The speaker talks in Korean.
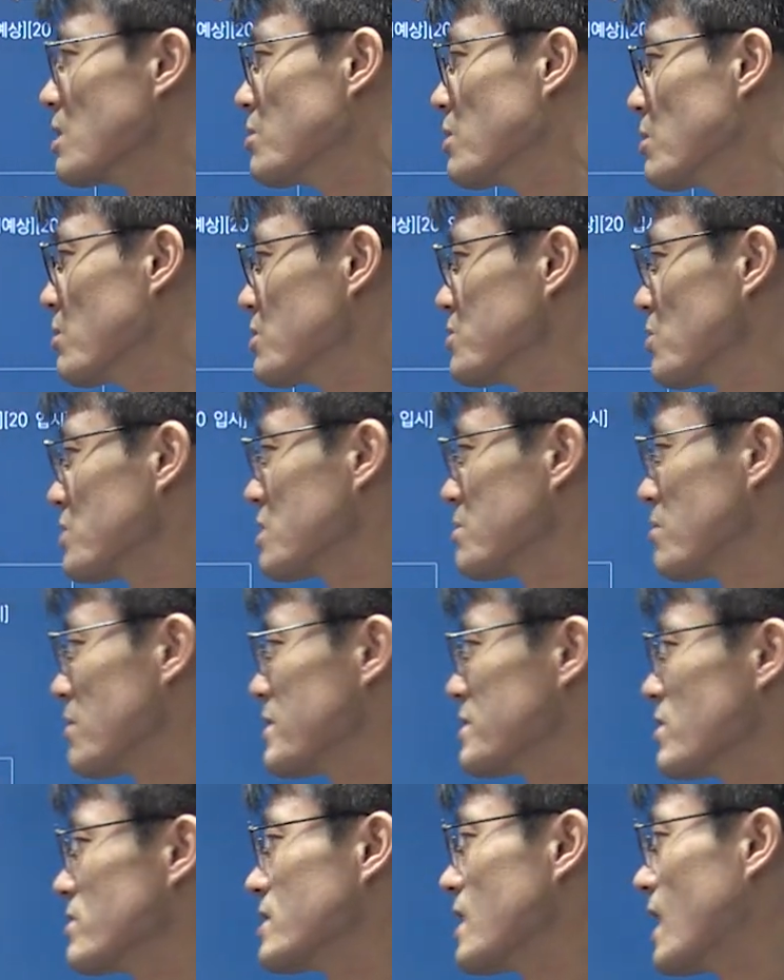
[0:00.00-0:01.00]
법원
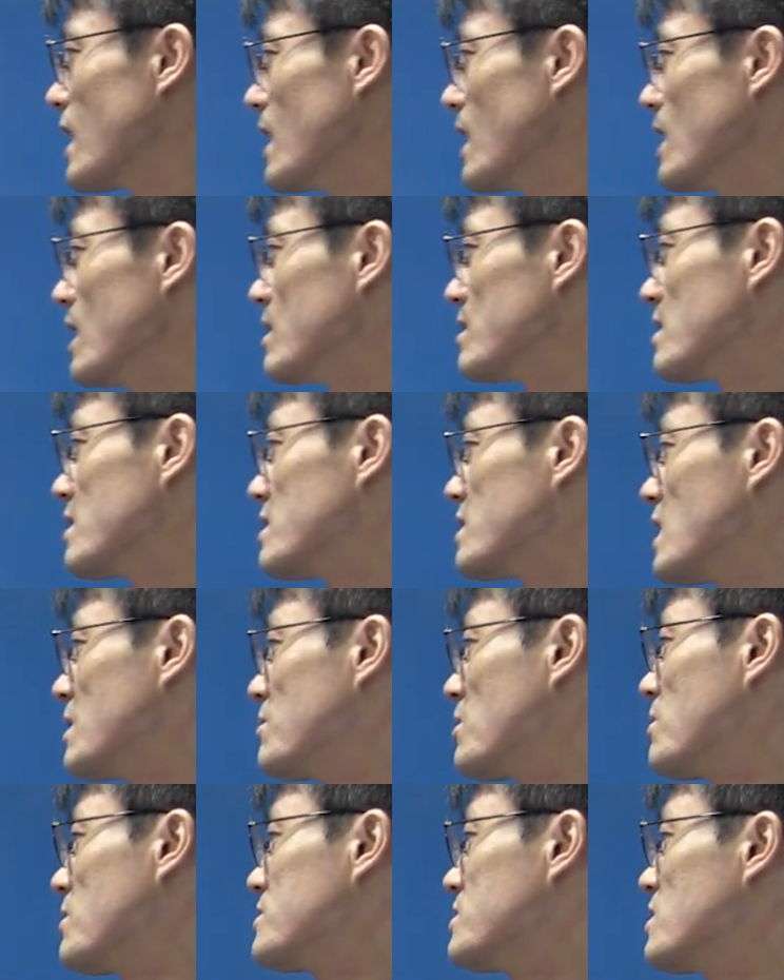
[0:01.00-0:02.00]
조직법에서 자
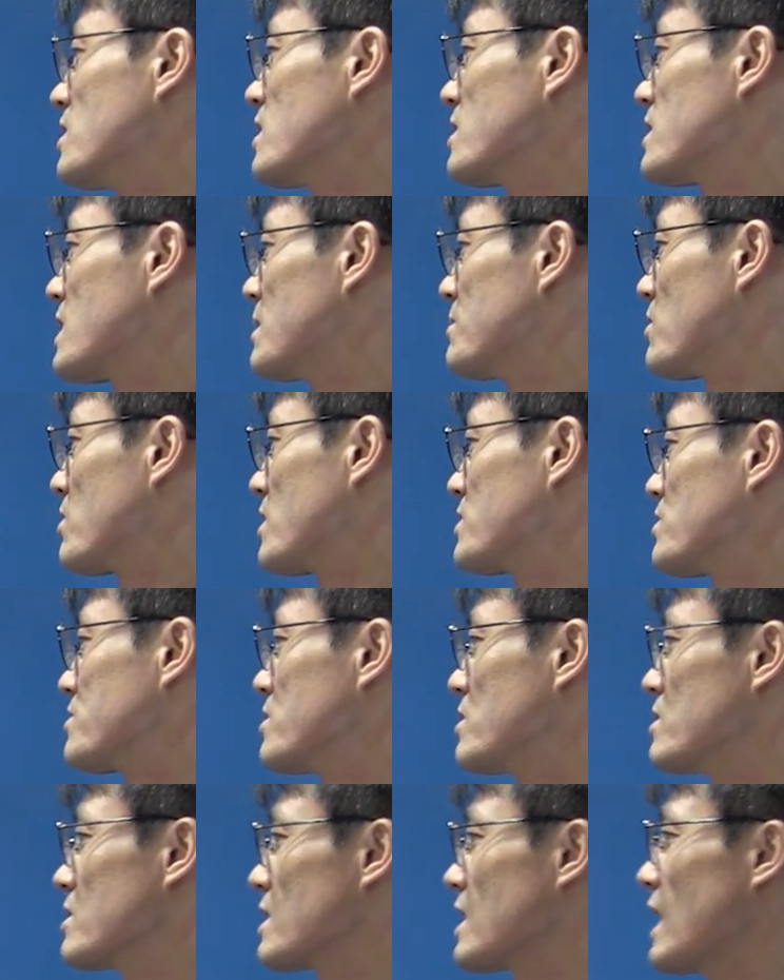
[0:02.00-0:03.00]
대법원장, 대법관
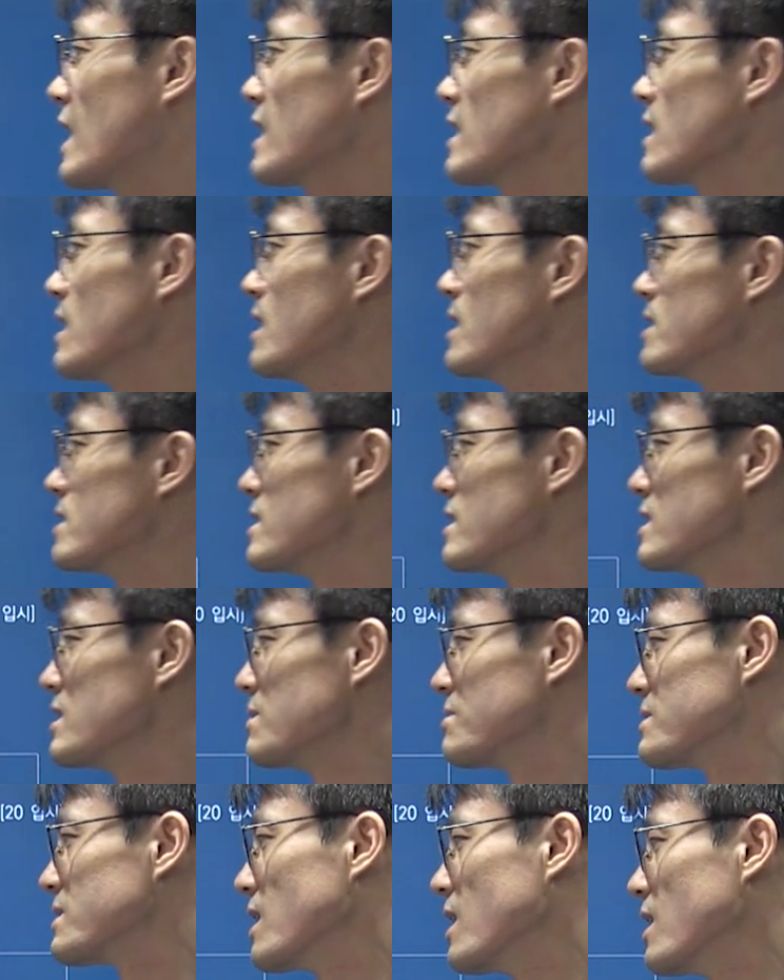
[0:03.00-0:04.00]
정년은 각
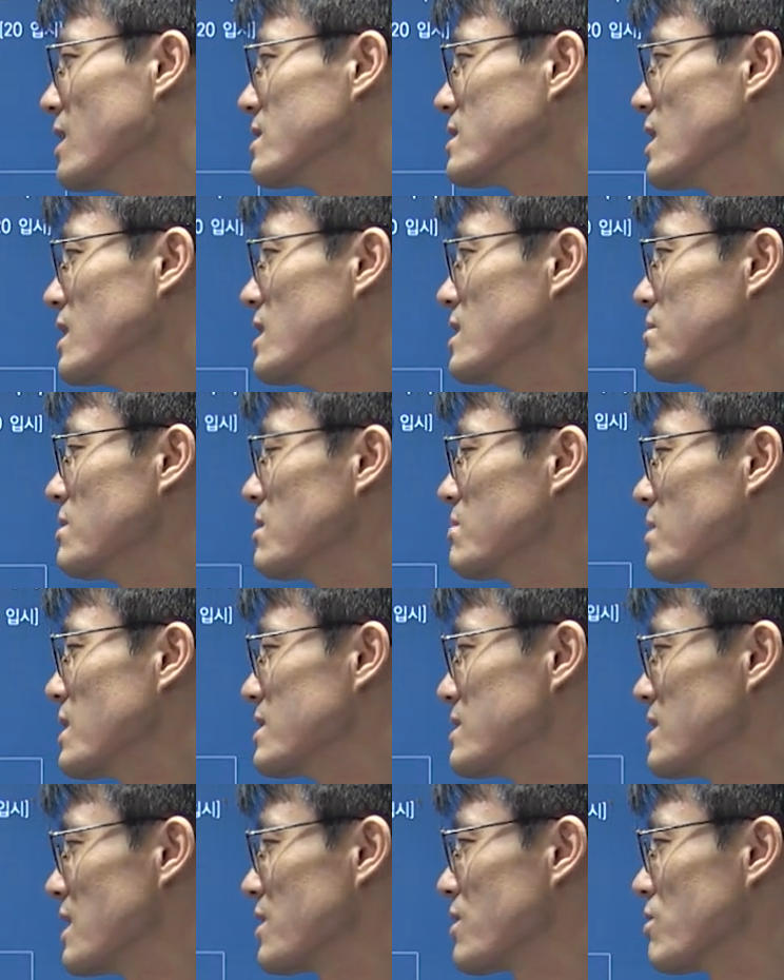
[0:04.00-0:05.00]
70세, 자 일반
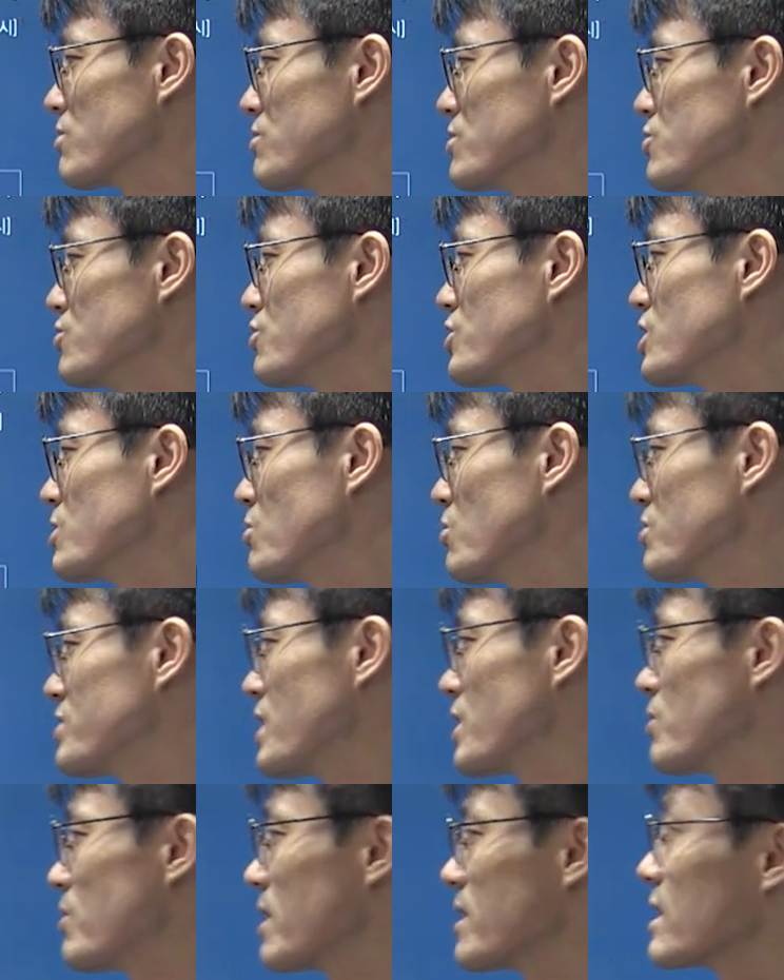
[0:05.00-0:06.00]
판사의 경우는
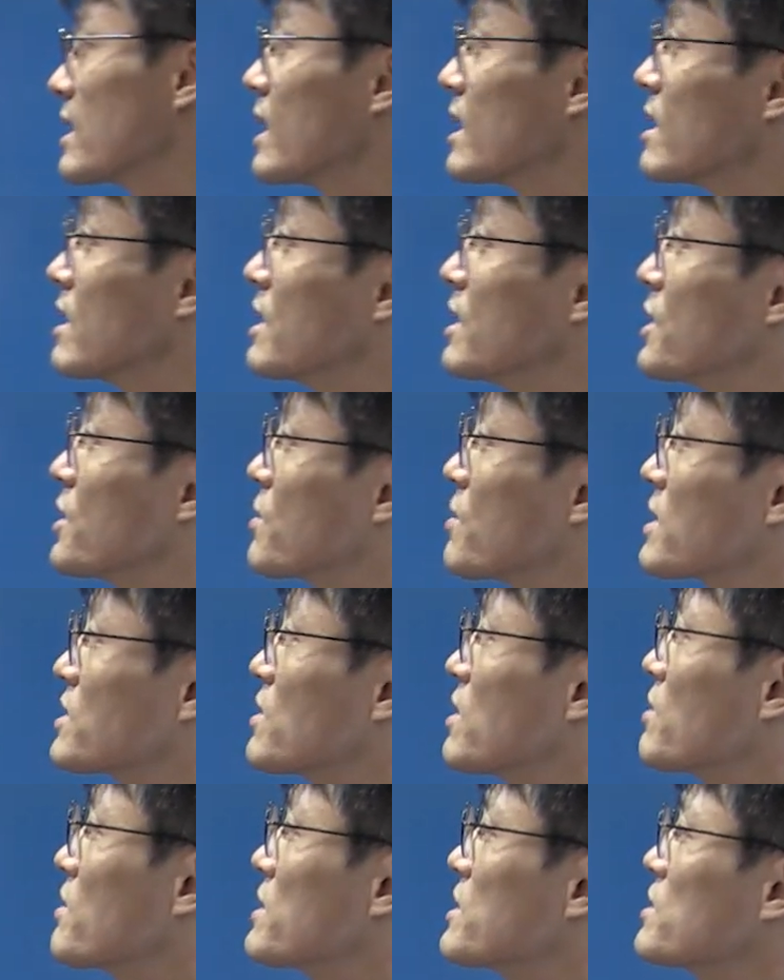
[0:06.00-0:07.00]
65세로 한다 이렇게
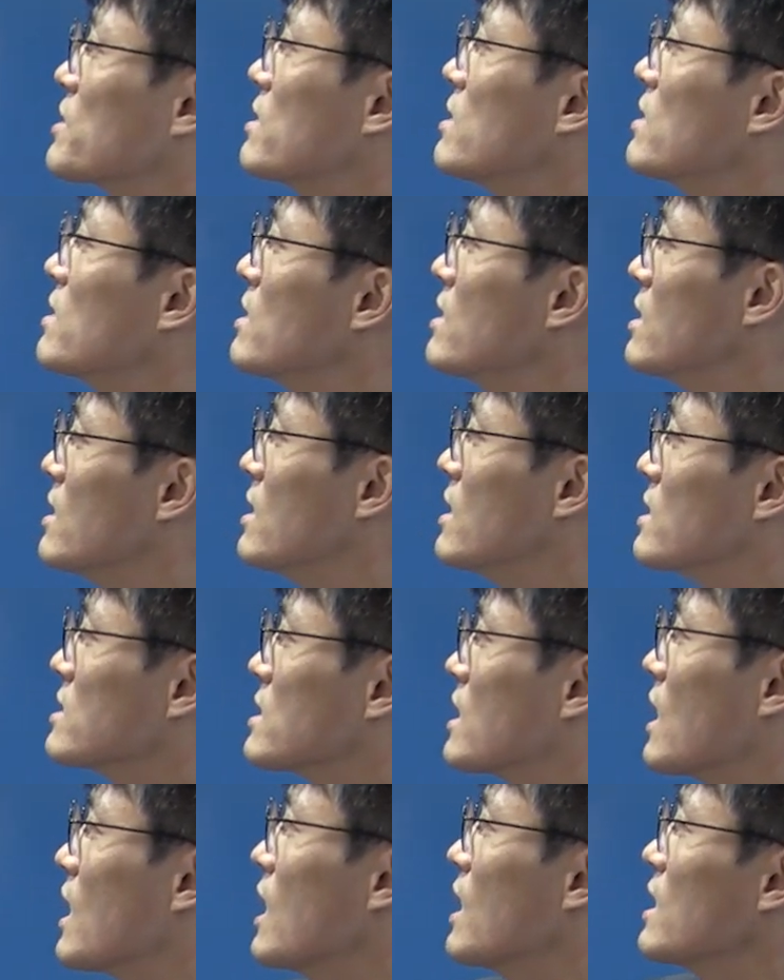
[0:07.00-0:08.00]
정하고 있죠.
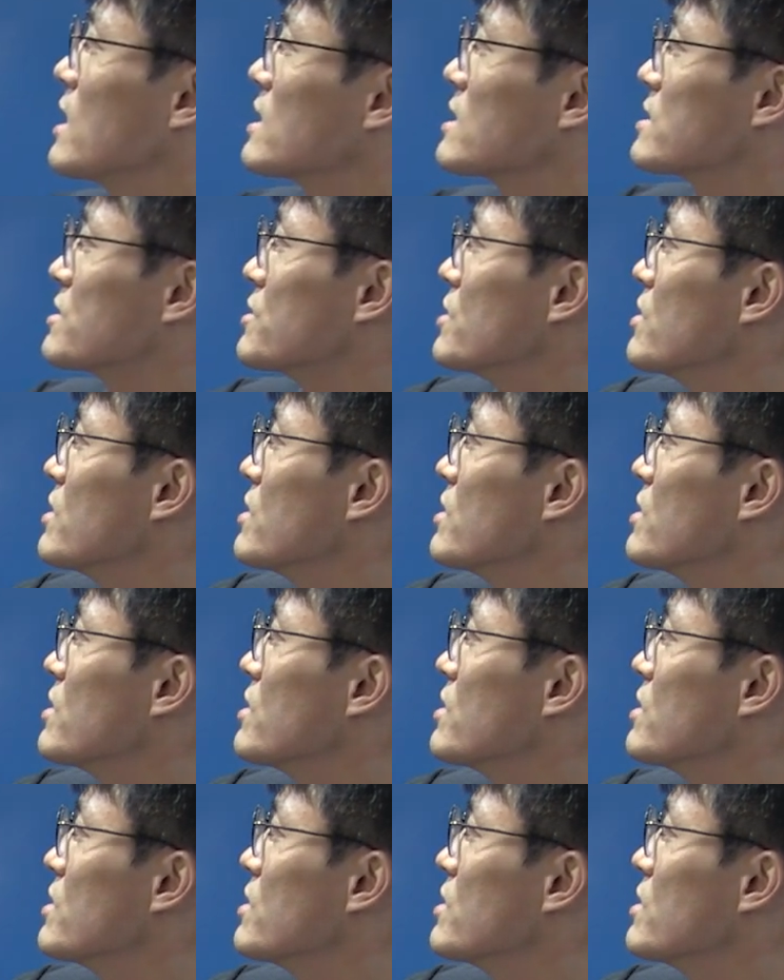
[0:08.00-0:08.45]
자, 그죠?